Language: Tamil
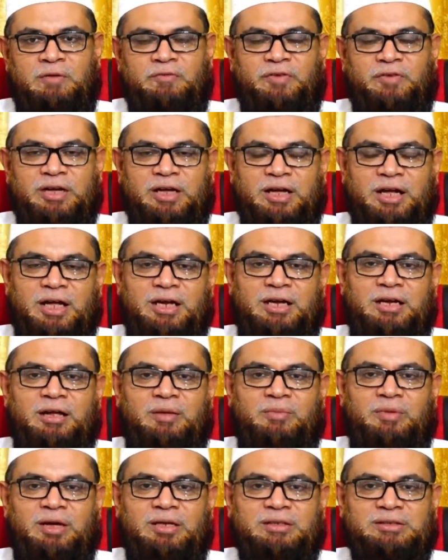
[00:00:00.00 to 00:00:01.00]
ஃபக்க
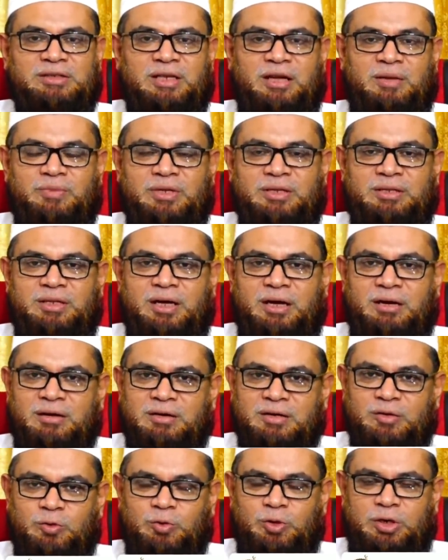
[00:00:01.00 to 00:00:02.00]
அன்னமா சாமத்
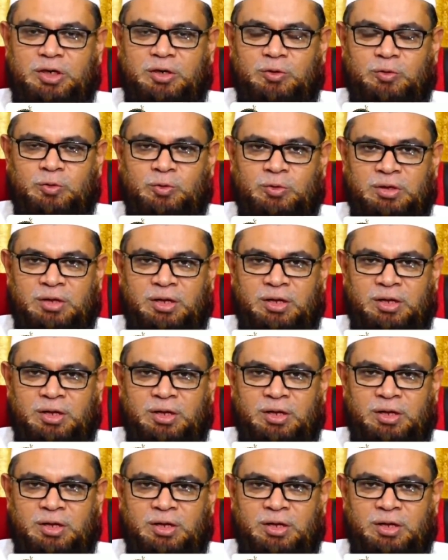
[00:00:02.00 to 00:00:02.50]
தஹ்ரா குல்லஹு